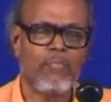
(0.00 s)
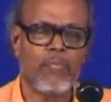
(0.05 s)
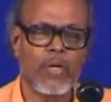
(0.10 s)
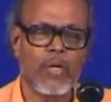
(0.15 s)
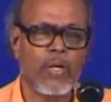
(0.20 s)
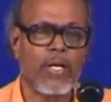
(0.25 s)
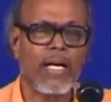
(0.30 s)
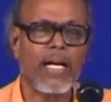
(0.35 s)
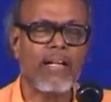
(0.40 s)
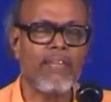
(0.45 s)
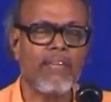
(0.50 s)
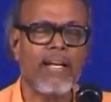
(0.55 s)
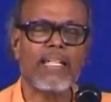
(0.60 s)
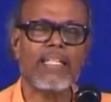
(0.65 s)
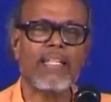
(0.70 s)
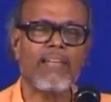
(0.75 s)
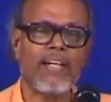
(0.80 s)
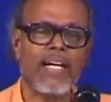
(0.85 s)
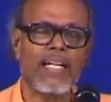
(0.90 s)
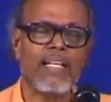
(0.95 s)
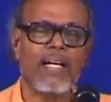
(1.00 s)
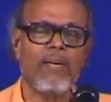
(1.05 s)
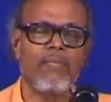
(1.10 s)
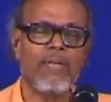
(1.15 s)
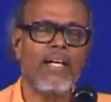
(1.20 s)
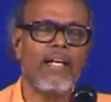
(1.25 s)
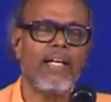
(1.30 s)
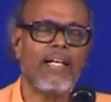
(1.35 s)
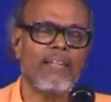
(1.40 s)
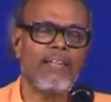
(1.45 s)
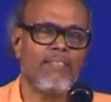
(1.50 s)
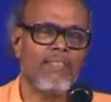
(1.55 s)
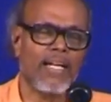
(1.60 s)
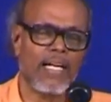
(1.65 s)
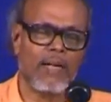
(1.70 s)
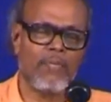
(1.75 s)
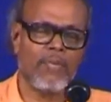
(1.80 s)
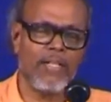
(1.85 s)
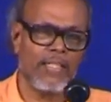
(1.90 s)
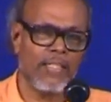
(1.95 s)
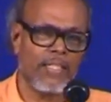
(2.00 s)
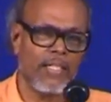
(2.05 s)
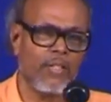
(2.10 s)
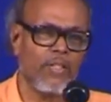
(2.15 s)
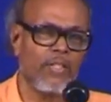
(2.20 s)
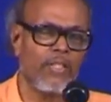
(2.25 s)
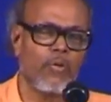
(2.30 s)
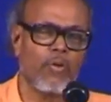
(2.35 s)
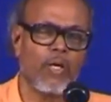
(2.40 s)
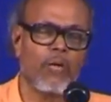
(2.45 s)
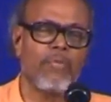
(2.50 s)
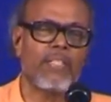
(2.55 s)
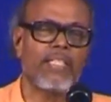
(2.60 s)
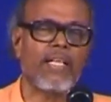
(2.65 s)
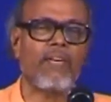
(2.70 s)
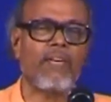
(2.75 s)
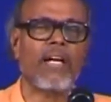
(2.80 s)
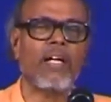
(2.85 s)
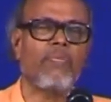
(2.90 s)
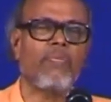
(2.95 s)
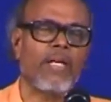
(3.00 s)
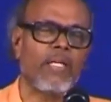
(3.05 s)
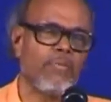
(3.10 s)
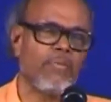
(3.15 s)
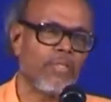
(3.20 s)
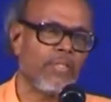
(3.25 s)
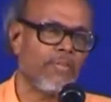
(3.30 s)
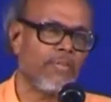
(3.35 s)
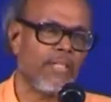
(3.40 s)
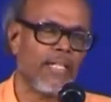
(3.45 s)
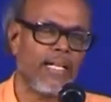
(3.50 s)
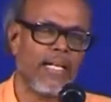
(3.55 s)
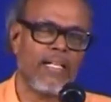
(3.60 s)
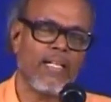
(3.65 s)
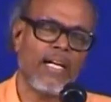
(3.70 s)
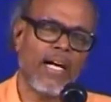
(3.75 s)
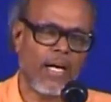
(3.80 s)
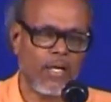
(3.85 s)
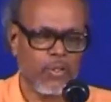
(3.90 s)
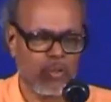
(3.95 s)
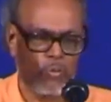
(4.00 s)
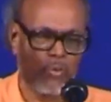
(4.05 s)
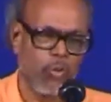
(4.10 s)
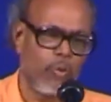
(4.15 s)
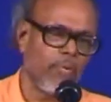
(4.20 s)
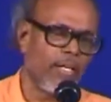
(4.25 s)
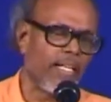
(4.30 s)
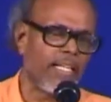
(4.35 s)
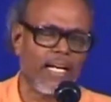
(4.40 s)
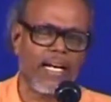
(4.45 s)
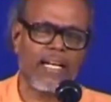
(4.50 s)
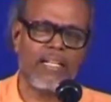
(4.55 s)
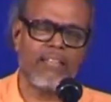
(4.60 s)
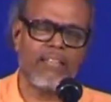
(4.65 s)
முறையான வாழ்க்கை வாழாமல் வாழாமல் ஏதோ இந்த உடம்பை தவறாக பயன்படுத்தி விட்டேன் அதுவும் உண்மைதான்